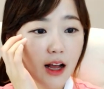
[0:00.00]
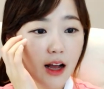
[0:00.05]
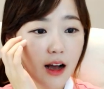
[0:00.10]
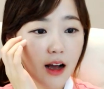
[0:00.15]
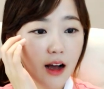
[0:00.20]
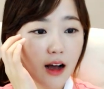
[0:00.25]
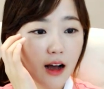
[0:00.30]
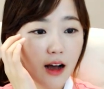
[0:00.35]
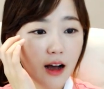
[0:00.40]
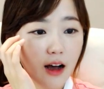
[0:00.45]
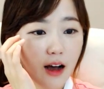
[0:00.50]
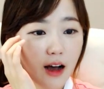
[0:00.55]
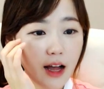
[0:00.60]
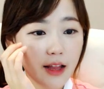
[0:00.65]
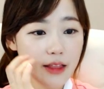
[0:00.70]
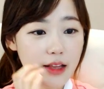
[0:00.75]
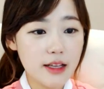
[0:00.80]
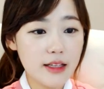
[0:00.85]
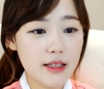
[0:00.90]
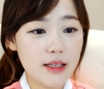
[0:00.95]
어,
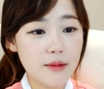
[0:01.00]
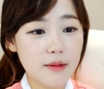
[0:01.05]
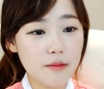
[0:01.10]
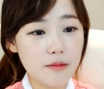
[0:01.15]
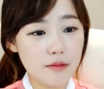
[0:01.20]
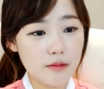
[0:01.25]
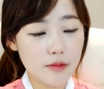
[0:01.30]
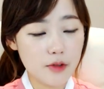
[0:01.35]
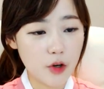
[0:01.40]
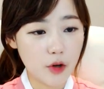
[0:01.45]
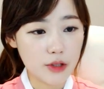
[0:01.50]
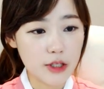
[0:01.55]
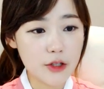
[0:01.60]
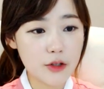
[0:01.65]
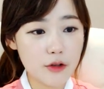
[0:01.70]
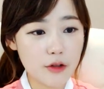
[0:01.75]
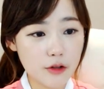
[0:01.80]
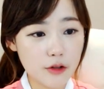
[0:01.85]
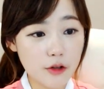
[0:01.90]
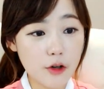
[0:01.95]
한나님
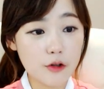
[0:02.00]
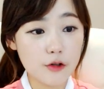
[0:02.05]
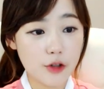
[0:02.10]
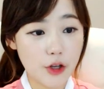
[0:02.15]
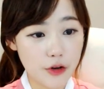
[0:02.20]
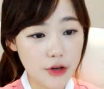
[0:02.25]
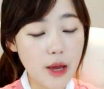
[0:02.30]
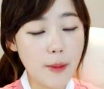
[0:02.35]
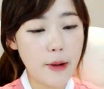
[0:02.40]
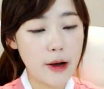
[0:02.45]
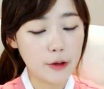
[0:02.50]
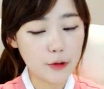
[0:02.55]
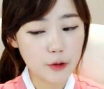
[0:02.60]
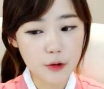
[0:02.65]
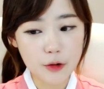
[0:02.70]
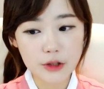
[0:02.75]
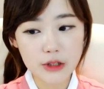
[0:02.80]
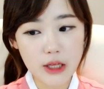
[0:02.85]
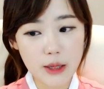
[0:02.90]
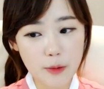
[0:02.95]
역사전을 틀어주세요. 예, 방송
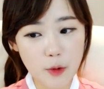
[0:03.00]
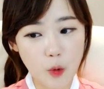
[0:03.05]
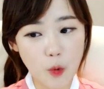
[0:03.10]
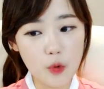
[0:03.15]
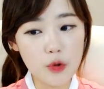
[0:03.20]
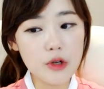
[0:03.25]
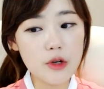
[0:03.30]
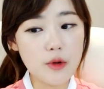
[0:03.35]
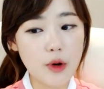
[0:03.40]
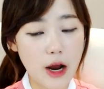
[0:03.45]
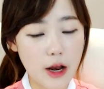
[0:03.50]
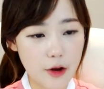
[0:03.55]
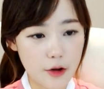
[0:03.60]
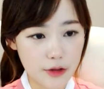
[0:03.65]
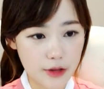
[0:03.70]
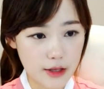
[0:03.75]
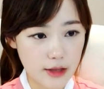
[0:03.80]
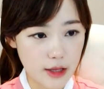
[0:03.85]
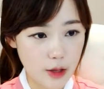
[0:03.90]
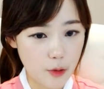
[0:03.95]
끝나면 오늘
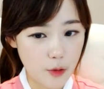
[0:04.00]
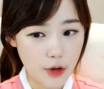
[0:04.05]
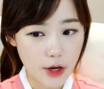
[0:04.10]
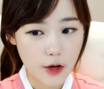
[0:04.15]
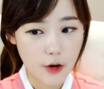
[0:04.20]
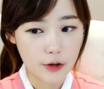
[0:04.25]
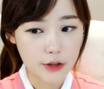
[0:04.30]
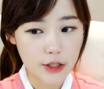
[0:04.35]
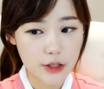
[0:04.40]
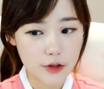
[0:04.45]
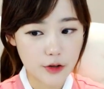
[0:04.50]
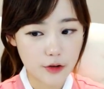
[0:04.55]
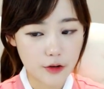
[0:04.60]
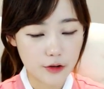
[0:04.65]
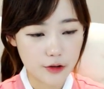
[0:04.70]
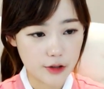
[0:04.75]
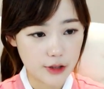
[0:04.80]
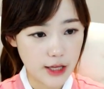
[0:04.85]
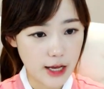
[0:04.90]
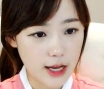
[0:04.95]
관련된 내용의 역사전을
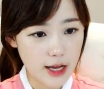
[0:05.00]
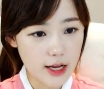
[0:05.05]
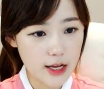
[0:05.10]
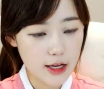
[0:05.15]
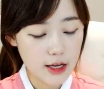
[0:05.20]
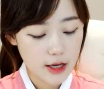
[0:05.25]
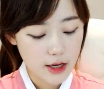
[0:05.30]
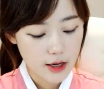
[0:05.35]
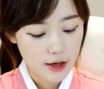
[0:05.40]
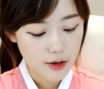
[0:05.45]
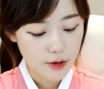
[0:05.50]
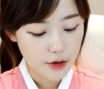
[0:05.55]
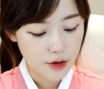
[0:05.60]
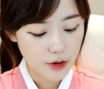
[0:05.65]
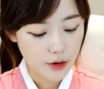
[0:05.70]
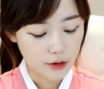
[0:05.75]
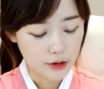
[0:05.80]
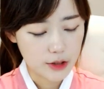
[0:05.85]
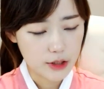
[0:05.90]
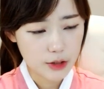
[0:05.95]
그날
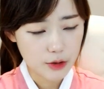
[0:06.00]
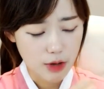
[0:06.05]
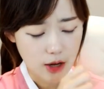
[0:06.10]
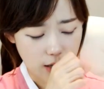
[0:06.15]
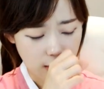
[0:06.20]
영친왕,